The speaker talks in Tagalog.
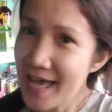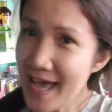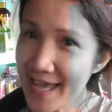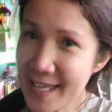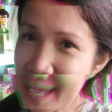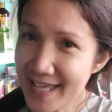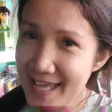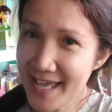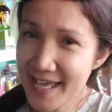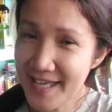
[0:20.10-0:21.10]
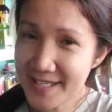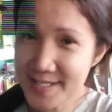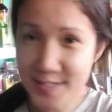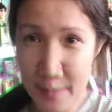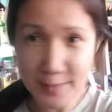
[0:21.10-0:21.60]
Hi
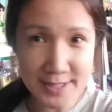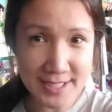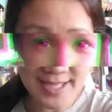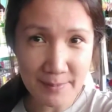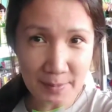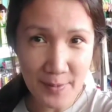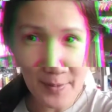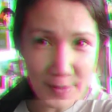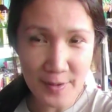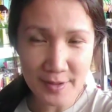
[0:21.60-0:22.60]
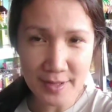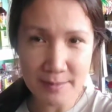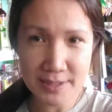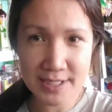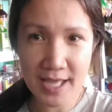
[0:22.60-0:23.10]
guys! Kamusta oh. po?
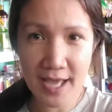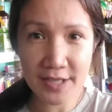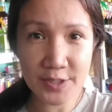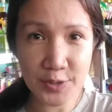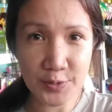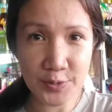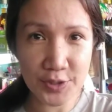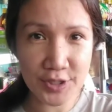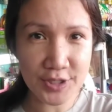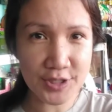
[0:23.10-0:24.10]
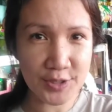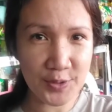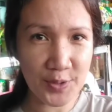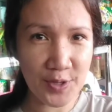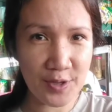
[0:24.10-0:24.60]
Kamusta ang New Year
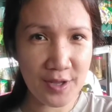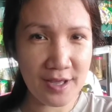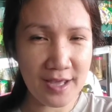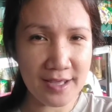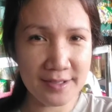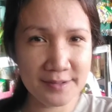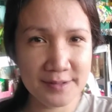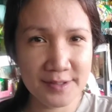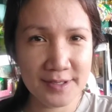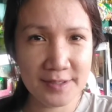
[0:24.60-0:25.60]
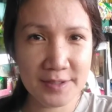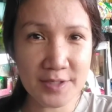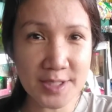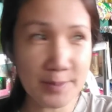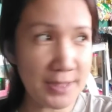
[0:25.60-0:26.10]
nyo? Ay,
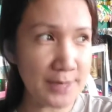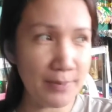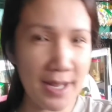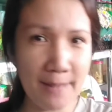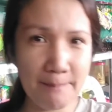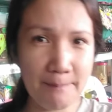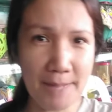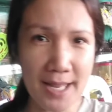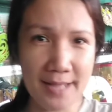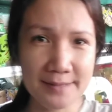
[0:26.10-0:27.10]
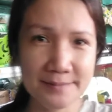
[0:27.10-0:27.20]
Christmas pa lang pala.